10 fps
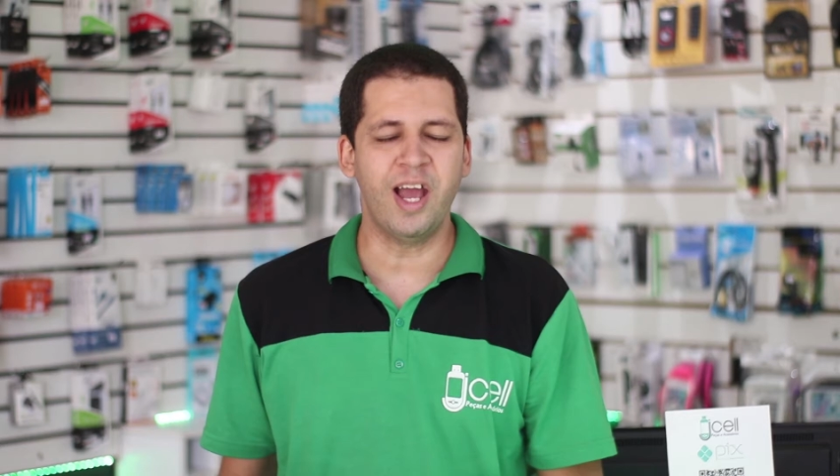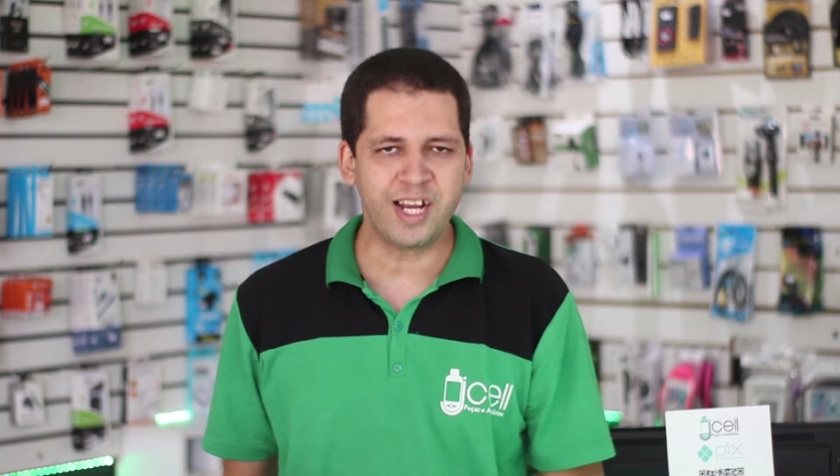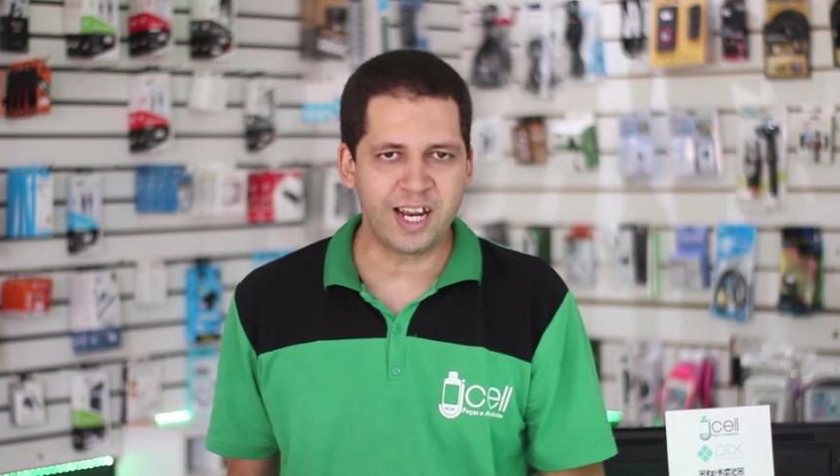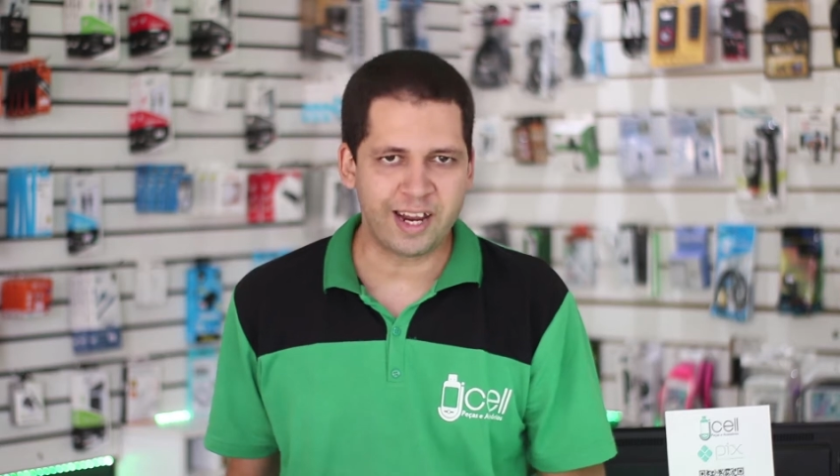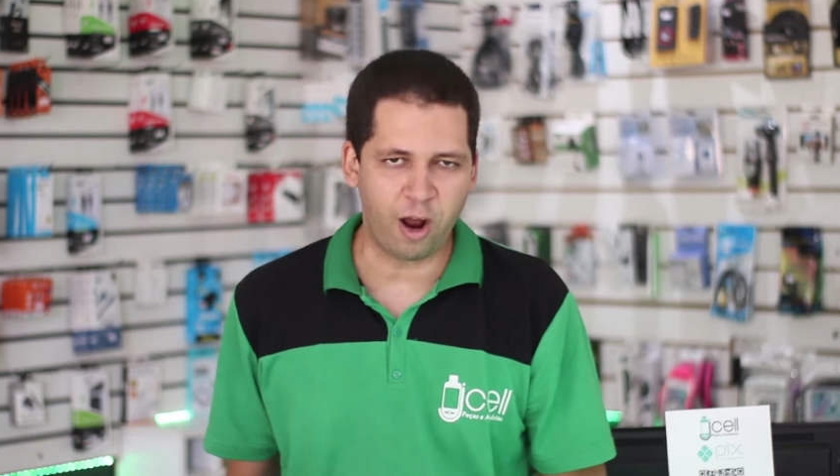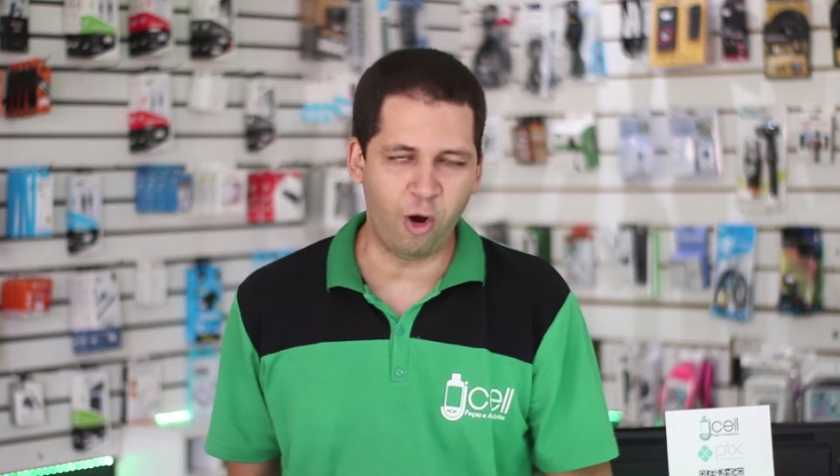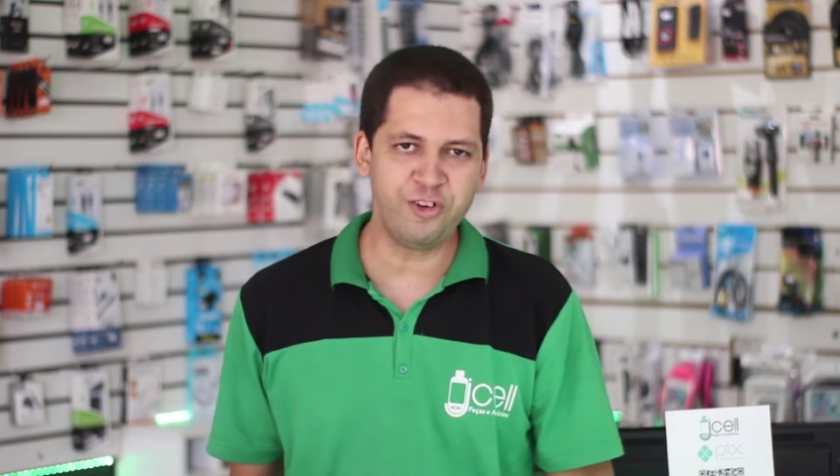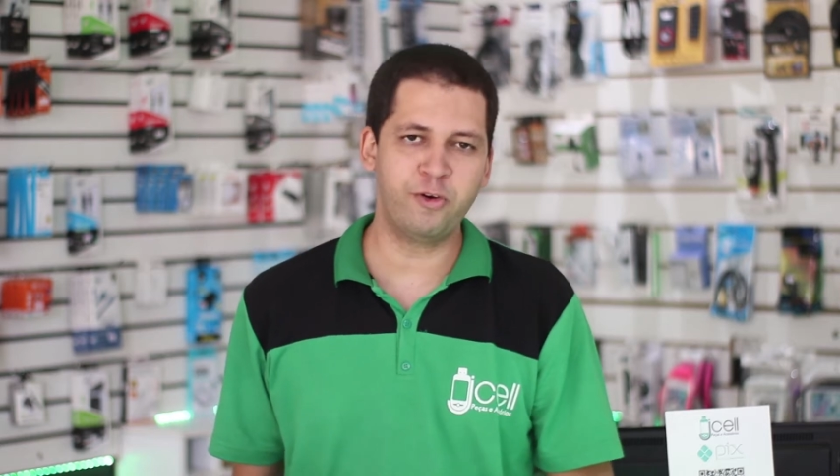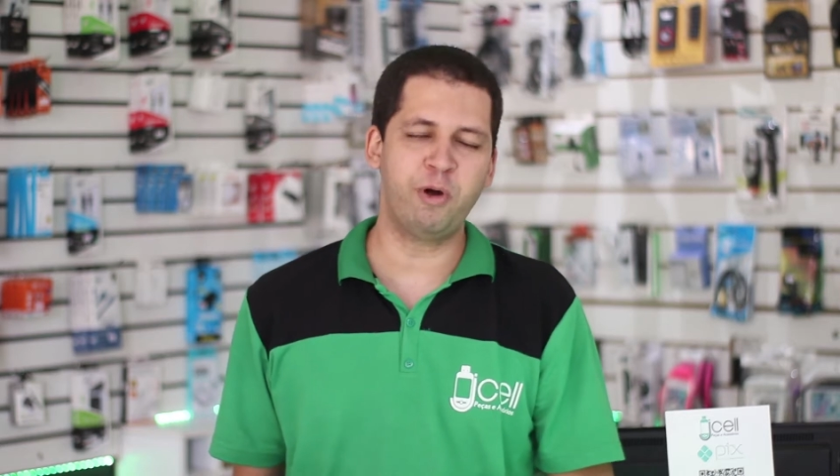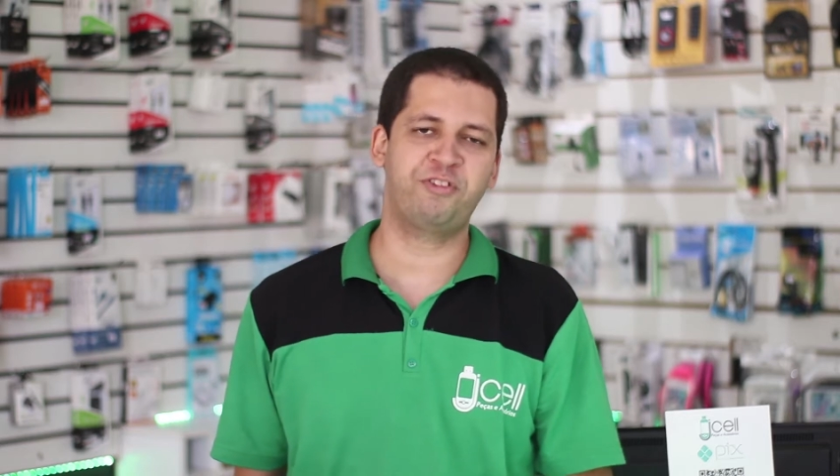E aí galera,
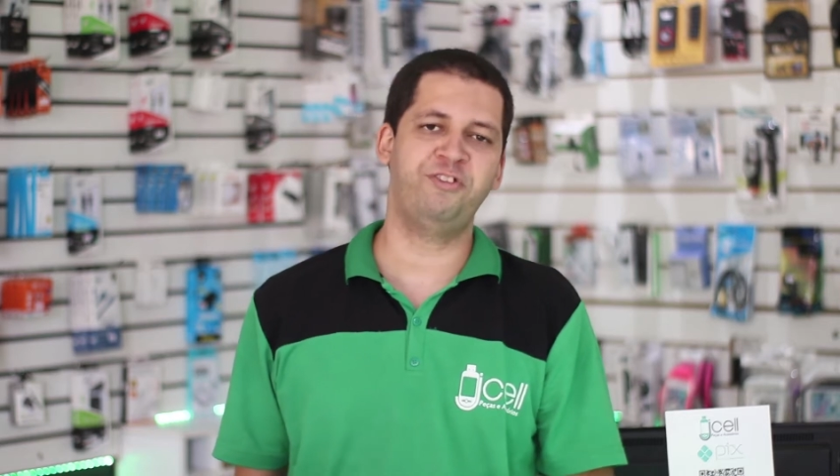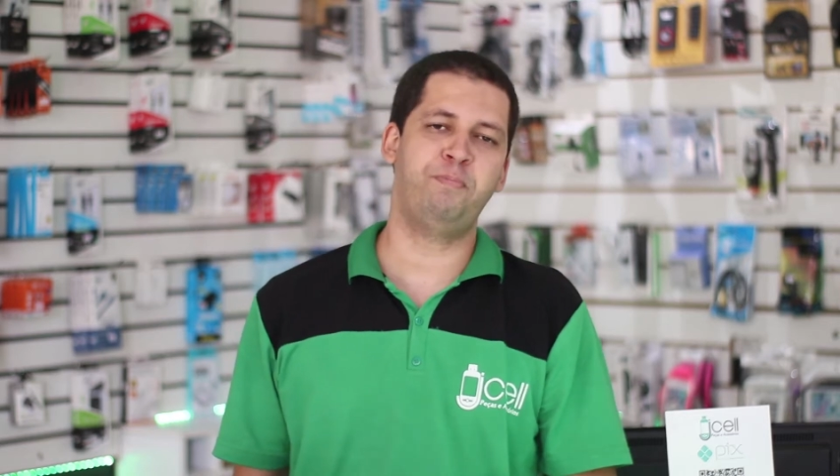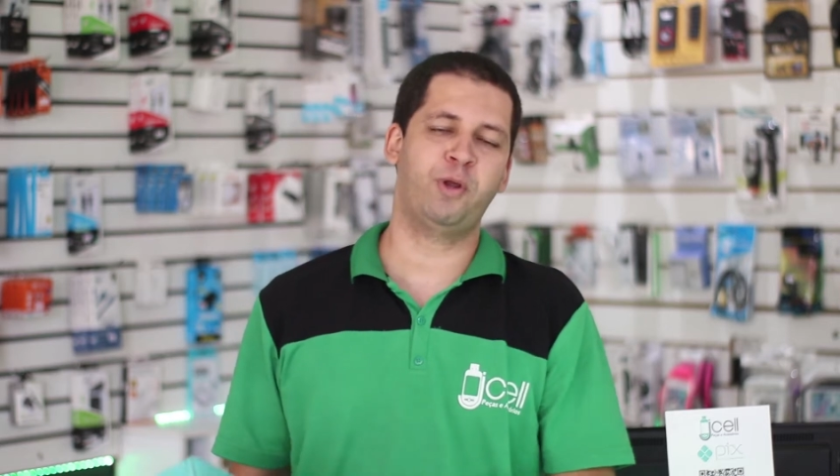hoje eu vou mostrar esse